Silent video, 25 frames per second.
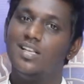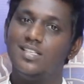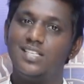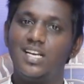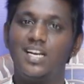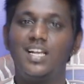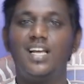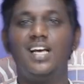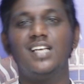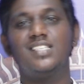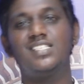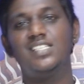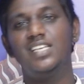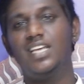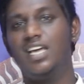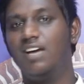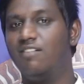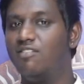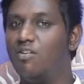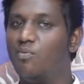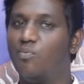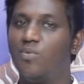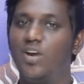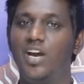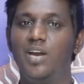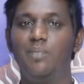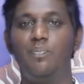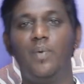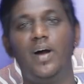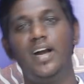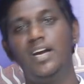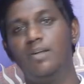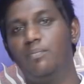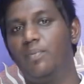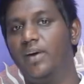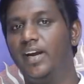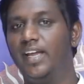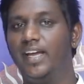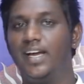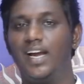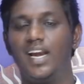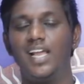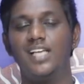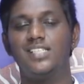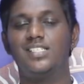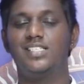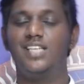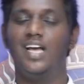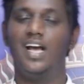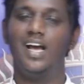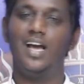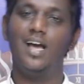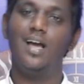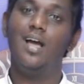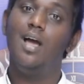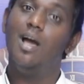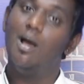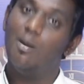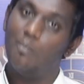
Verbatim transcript: சர்க்காஸ்டிக்காகவே முன்னாடி பாட்டு பாடி கலாச்சிட்டாங்க